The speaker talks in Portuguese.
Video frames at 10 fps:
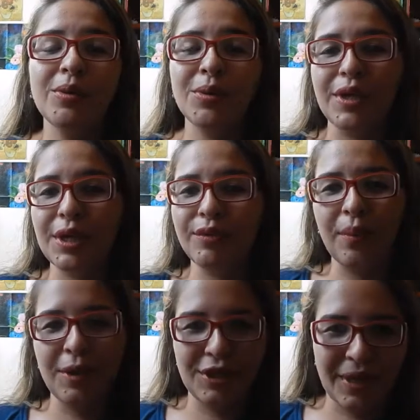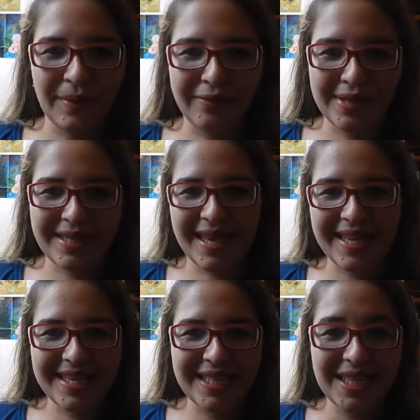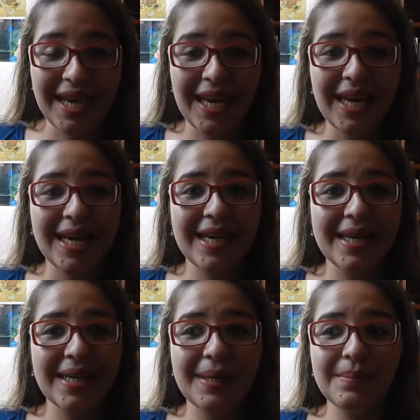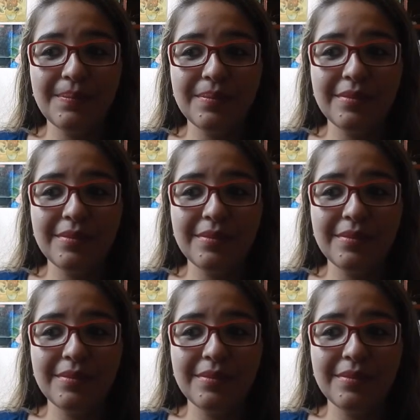autora que eu vou mostrar para vocês um,